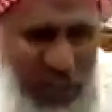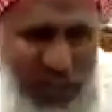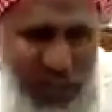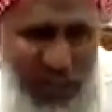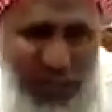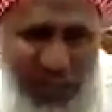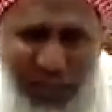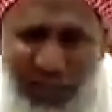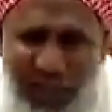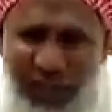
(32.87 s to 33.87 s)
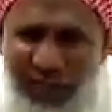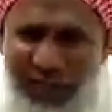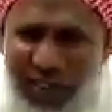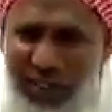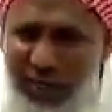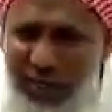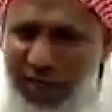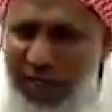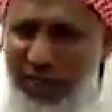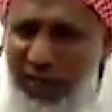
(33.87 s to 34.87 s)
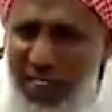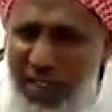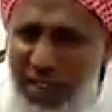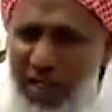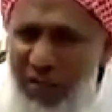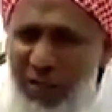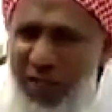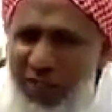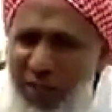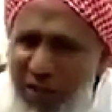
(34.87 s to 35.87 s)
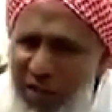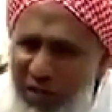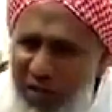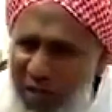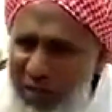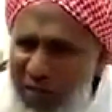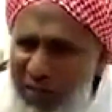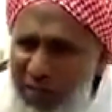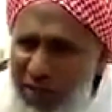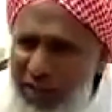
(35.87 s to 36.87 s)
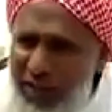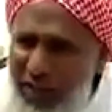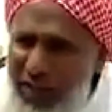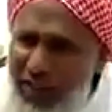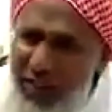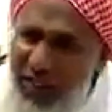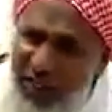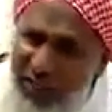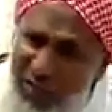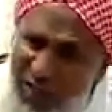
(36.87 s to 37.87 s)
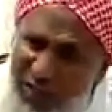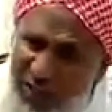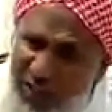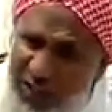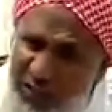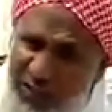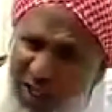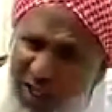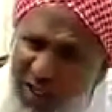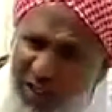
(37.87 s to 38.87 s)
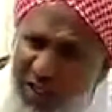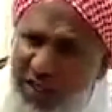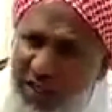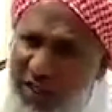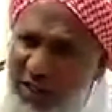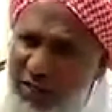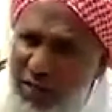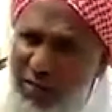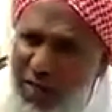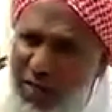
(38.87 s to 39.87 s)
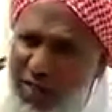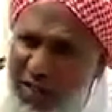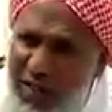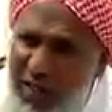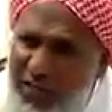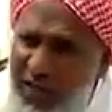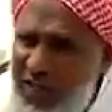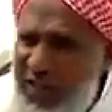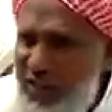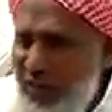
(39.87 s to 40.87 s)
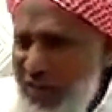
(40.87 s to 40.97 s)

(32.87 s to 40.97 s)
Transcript: சல்லாஹூ அலைஹி வசல்லம் அவர்கள் புனிதமான ரமதானுடைய மாதத்திற்கு இரண்டு மாதத்திற்கு முன்னாலேயே அல்லாஹும் ரமதான் ரஜபோ